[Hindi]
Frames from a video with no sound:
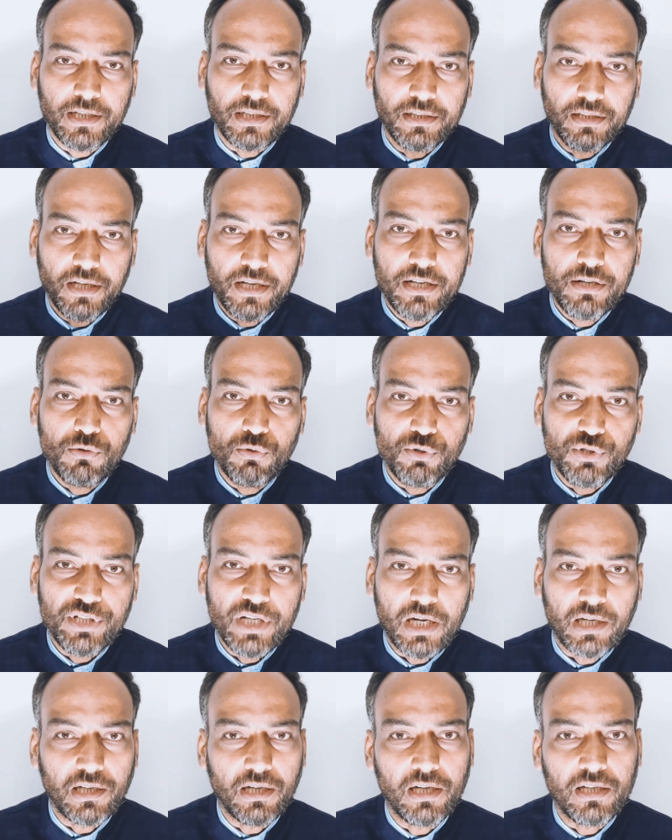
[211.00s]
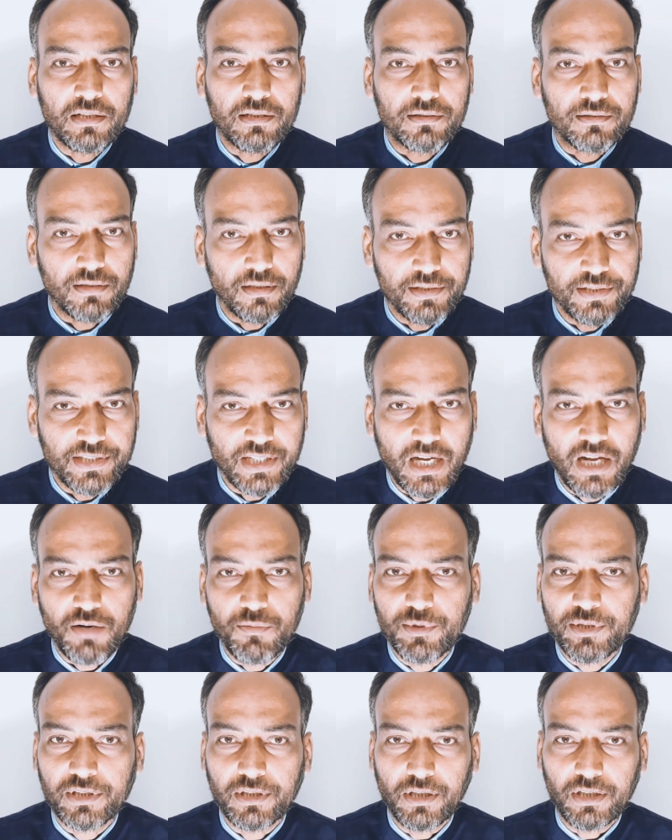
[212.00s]
एक नई ऊर्जा का
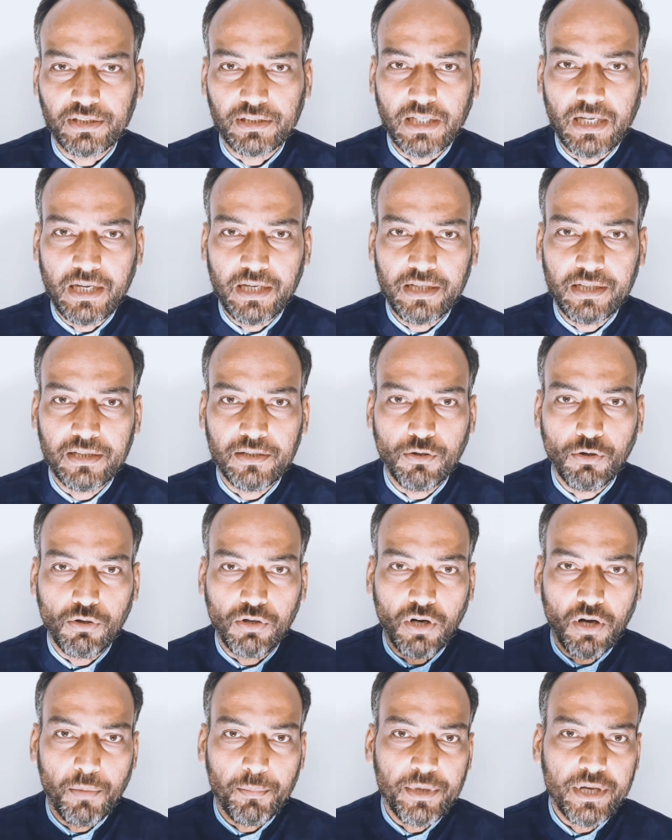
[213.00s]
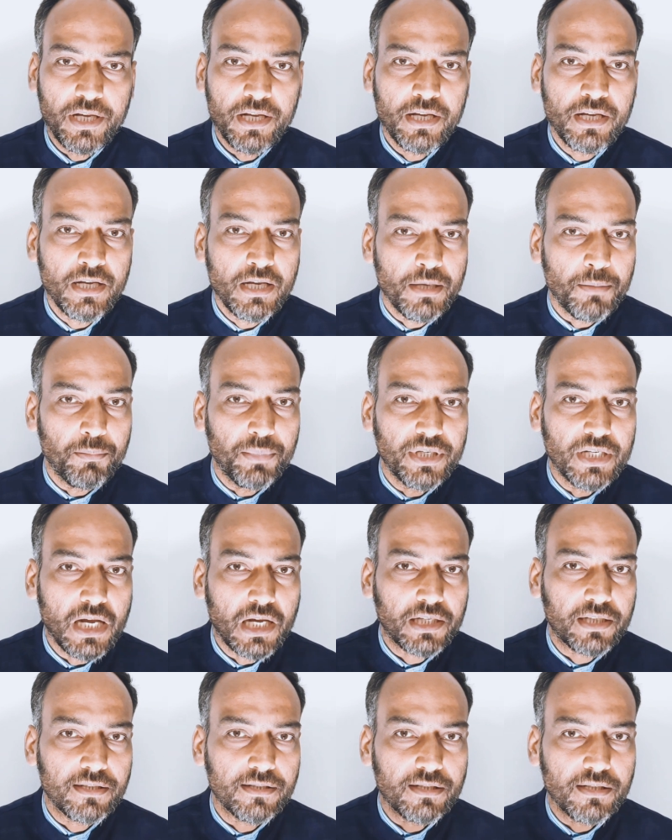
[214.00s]
संचार भी करता है और हमें
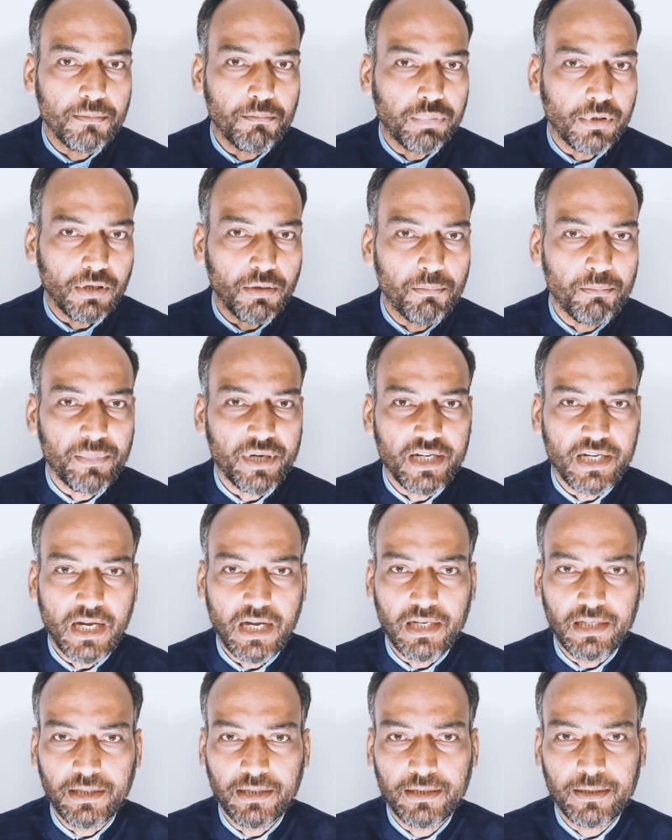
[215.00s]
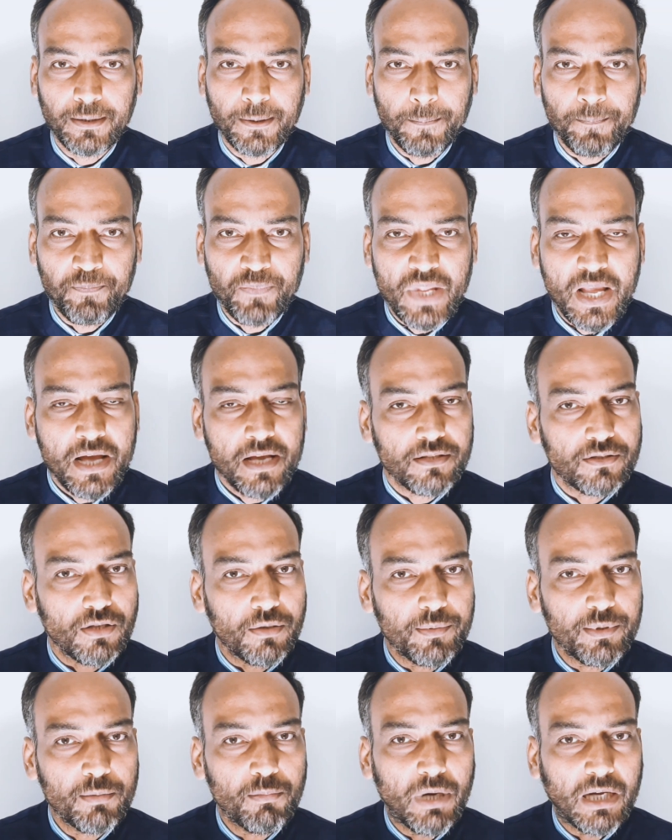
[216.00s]
बिना किसी भ्रम में डाले
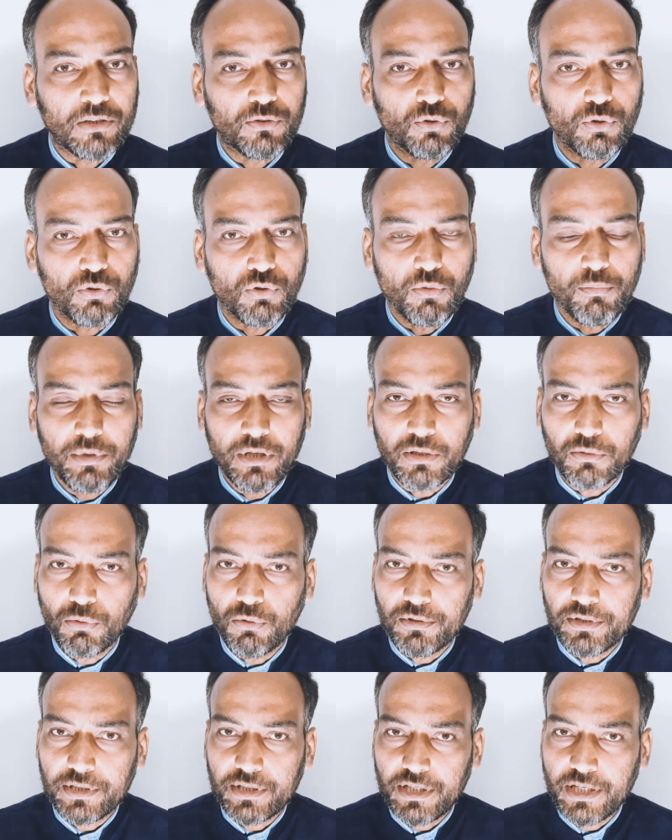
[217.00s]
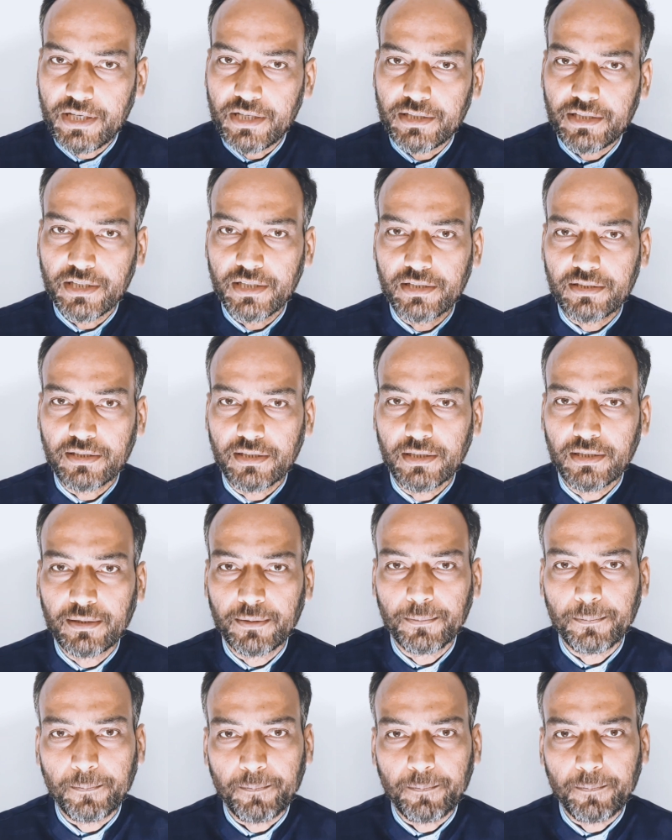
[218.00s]
सभी बातों को बिल्कुल ठीक ठीक से